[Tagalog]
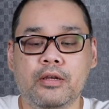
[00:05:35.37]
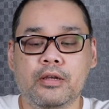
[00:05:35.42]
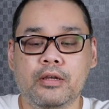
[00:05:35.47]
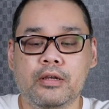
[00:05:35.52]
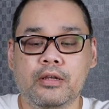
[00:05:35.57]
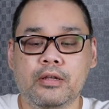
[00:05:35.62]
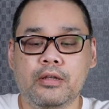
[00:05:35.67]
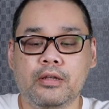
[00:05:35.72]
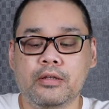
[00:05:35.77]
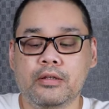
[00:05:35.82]

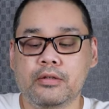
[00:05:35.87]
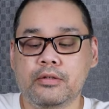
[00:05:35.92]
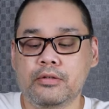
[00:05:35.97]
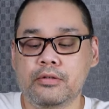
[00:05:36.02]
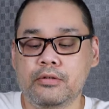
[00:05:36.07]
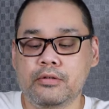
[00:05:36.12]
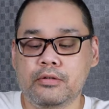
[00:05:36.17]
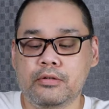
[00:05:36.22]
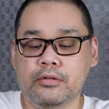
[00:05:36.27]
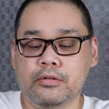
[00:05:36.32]
Yan.
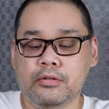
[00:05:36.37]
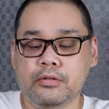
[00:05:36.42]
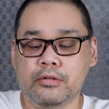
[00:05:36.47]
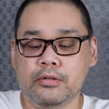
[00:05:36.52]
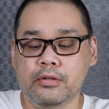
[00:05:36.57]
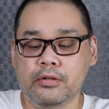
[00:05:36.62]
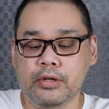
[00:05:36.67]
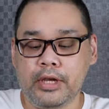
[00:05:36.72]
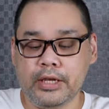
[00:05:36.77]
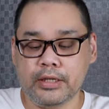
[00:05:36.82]
So,
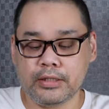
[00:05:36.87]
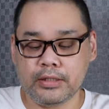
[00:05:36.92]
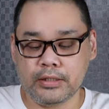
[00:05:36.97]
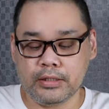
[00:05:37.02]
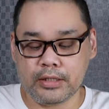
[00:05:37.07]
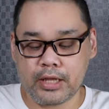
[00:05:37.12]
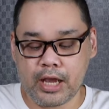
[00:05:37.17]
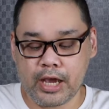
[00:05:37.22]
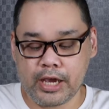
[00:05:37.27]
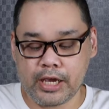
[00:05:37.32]

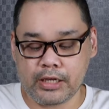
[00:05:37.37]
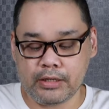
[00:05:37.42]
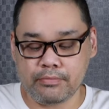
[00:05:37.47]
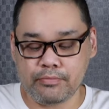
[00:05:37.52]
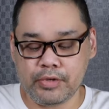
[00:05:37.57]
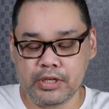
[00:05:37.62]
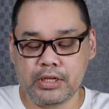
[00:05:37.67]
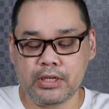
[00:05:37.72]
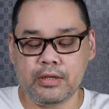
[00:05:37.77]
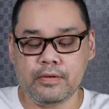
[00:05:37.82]

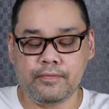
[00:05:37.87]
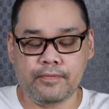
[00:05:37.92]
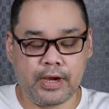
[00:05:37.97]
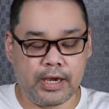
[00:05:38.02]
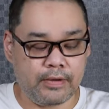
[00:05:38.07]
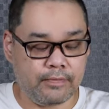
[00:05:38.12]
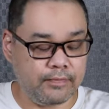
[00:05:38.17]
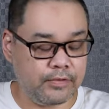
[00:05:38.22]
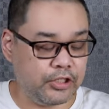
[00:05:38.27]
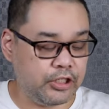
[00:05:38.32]
X9B
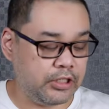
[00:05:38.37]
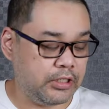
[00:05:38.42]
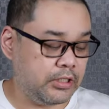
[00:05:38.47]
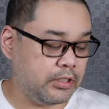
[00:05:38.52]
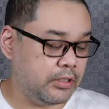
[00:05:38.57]
5G.